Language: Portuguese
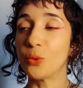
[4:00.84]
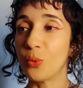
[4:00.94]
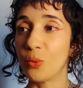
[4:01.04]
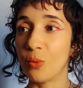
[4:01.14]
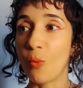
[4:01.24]

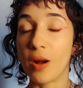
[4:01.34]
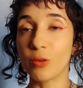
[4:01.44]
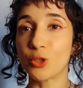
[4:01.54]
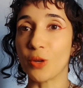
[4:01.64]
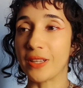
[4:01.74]
um, um,
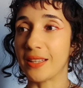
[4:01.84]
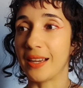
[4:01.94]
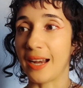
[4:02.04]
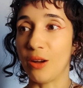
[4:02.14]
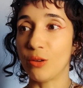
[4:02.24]
ângulo de 90
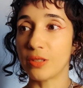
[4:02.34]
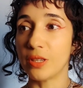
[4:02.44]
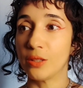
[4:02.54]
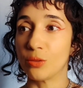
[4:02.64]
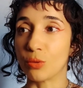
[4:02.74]
graus
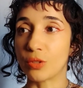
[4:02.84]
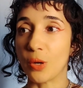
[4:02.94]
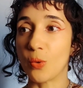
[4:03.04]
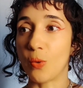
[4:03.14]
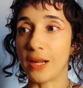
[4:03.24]
do
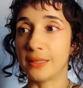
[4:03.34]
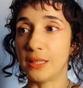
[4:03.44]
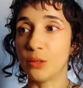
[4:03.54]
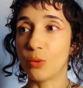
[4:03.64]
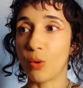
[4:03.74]
seu
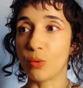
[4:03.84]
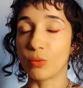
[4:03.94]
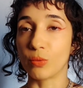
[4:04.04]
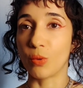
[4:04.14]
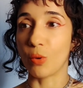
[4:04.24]
quadril
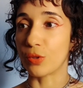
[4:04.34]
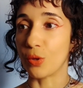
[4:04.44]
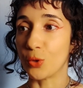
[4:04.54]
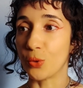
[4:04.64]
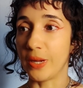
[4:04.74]
com, com
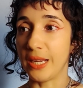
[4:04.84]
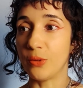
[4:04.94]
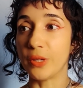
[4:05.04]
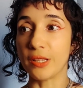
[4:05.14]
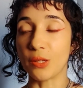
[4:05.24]
seu
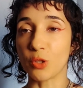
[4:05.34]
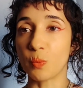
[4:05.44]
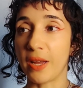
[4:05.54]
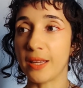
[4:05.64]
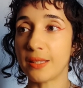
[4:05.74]
joelho e seus
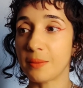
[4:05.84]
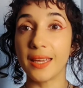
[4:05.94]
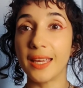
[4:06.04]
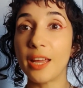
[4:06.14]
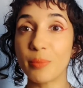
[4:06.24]
pés.
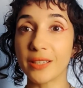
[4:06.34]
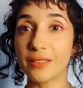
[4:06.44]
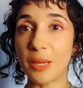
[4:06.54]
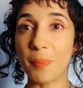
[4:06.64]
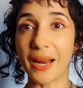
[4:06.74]
E
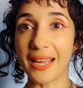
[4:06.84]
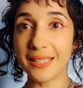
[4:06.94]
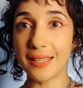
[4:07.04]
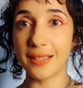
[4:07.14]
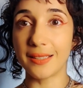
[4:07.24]
lembrando que para
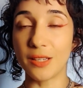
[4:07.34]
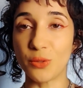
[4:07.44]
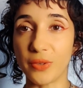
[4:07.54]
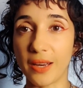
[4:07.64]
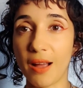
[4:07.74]
esse
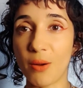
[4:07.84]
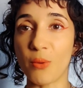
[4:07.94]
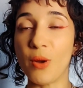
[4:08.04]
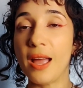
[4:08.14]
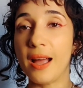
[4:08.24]
exercício
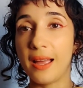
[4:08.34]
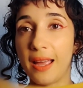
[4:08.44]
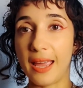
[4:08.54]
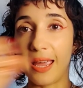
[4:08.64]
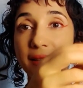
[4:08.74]
final,
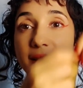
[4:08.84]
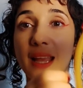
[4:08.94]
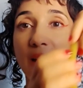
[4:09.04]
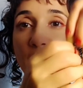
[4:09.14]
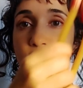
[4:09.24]
esse
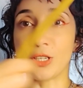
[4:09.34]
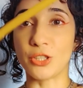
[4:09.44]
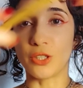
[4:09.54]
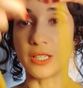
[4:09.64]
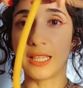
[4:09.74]

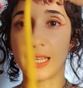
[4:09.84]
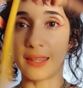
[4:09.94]
garrote que